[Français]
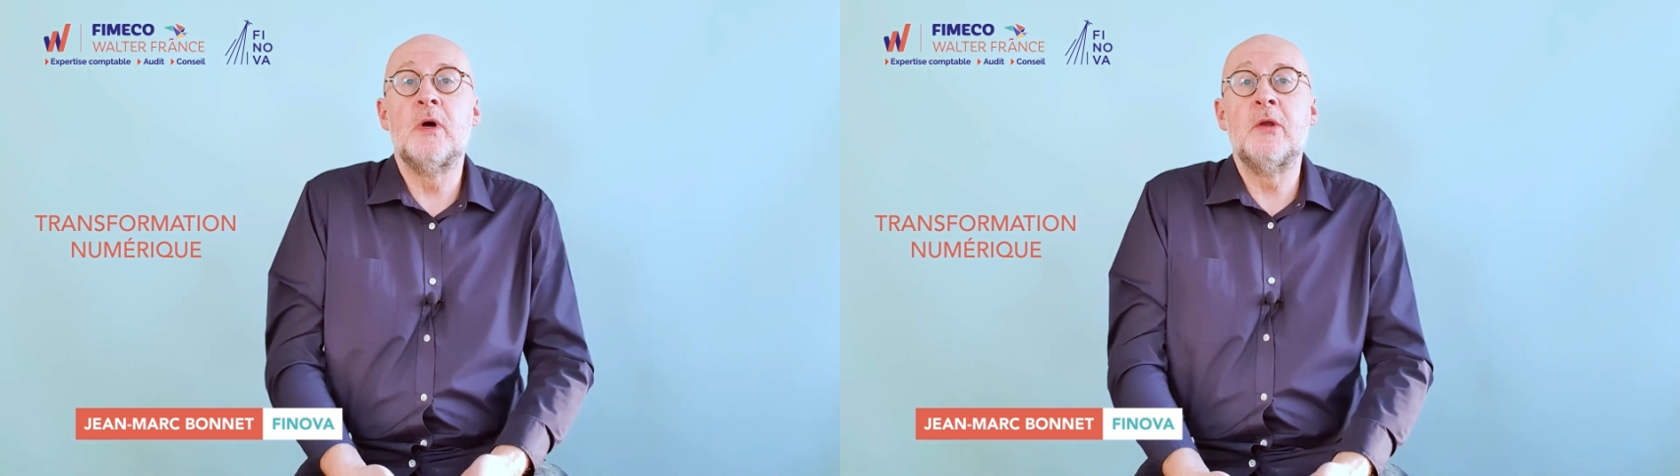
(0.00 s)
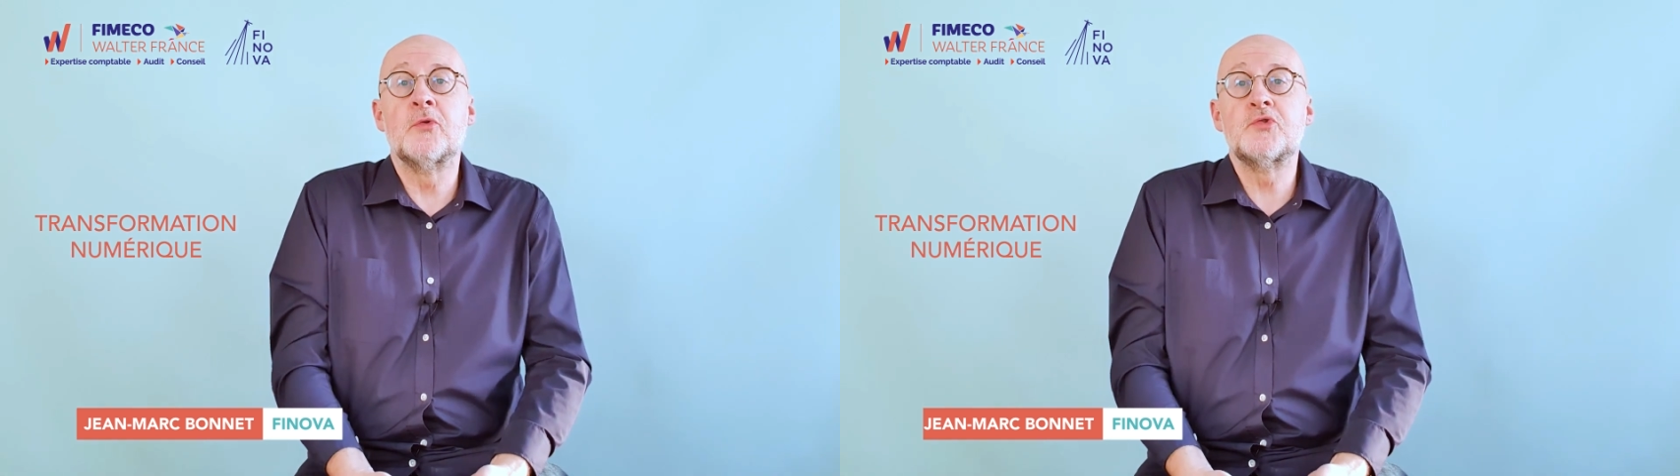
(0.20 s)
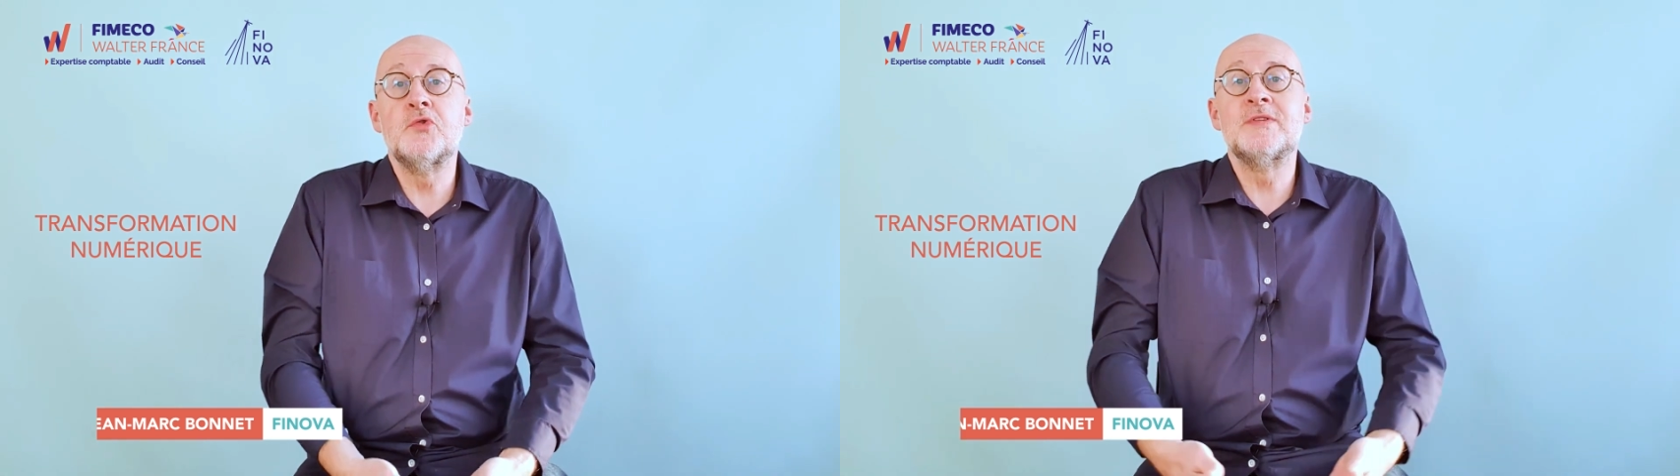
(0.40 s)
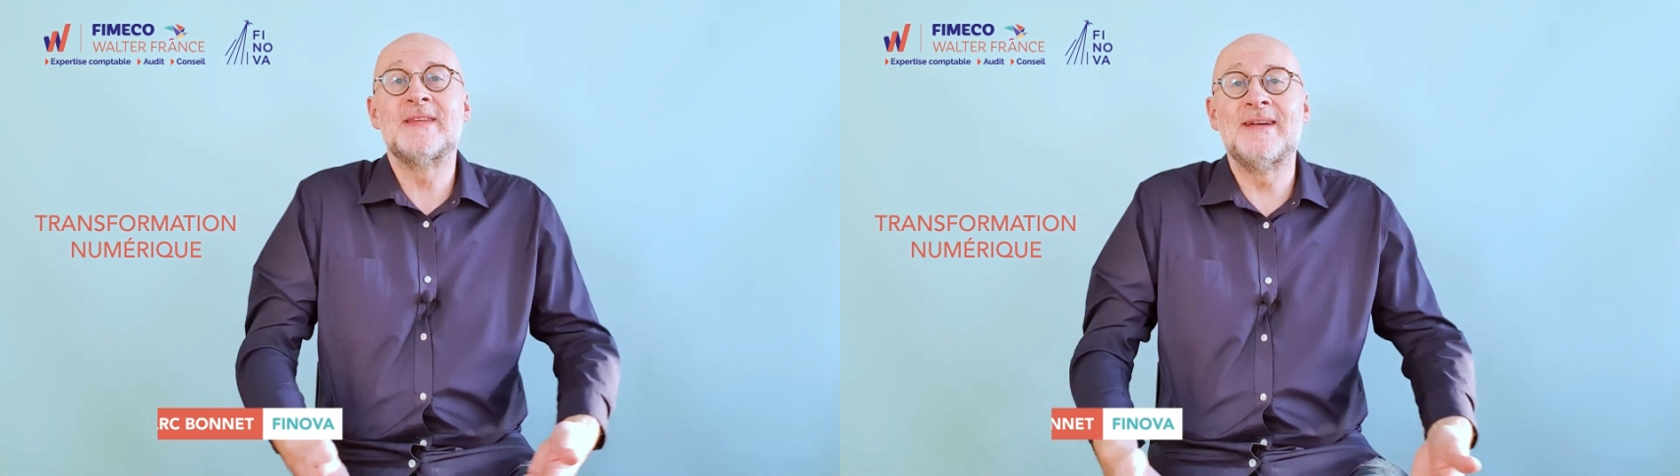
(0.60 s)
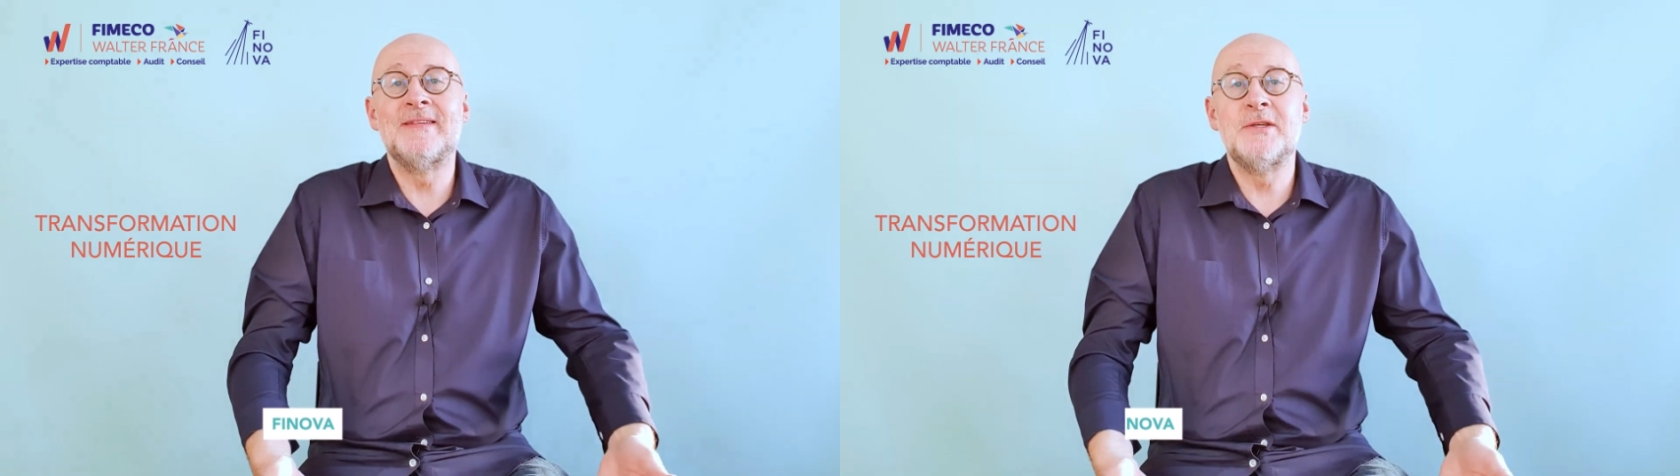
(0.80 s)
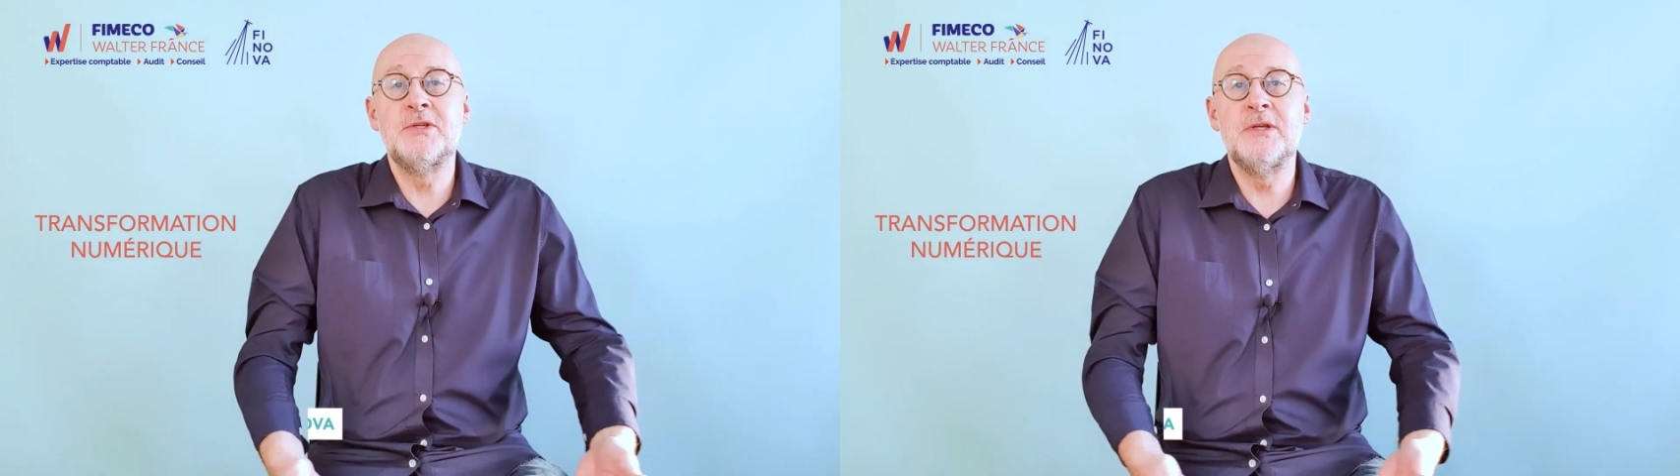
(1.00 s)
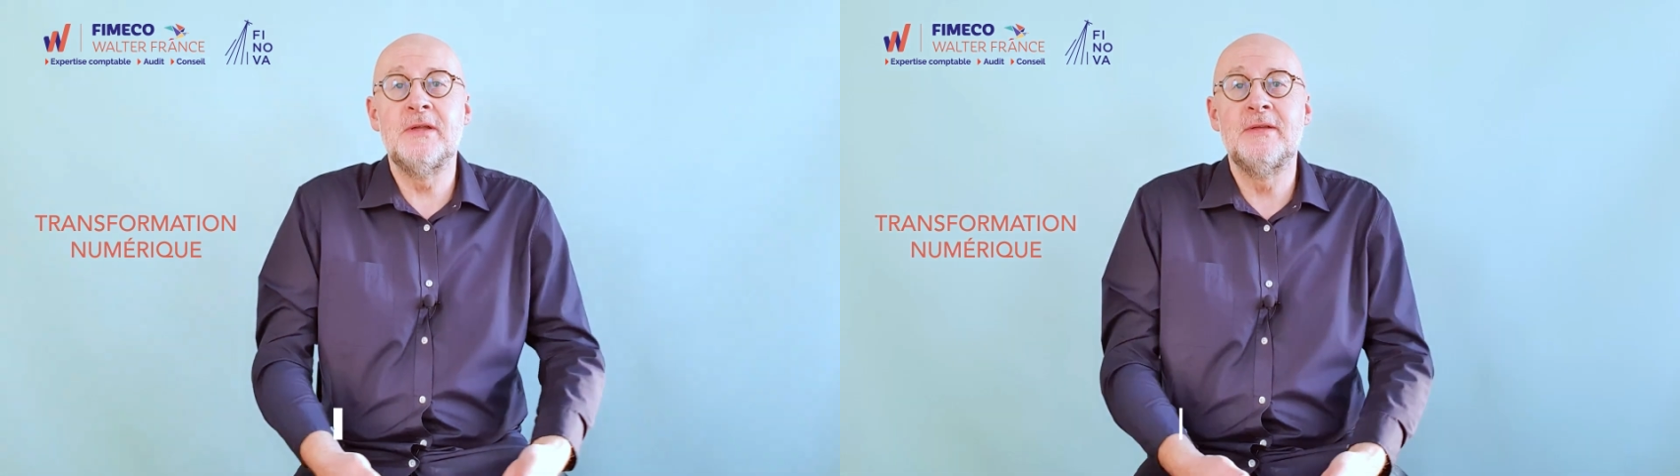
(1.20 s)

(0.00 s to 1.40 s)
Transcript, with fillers: à l'enjeu stratégique